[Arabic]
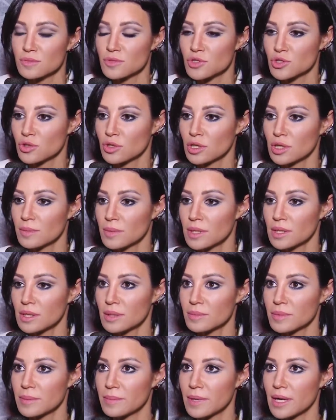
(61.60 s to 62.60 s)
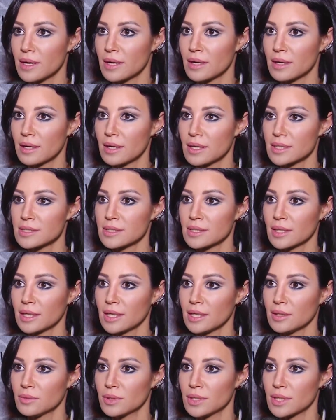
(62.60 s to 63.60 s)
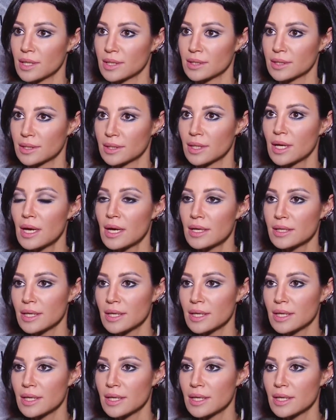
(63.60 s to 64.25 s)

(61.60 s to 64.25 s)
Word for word: مش كل مره بيبقى حظي حلو يعني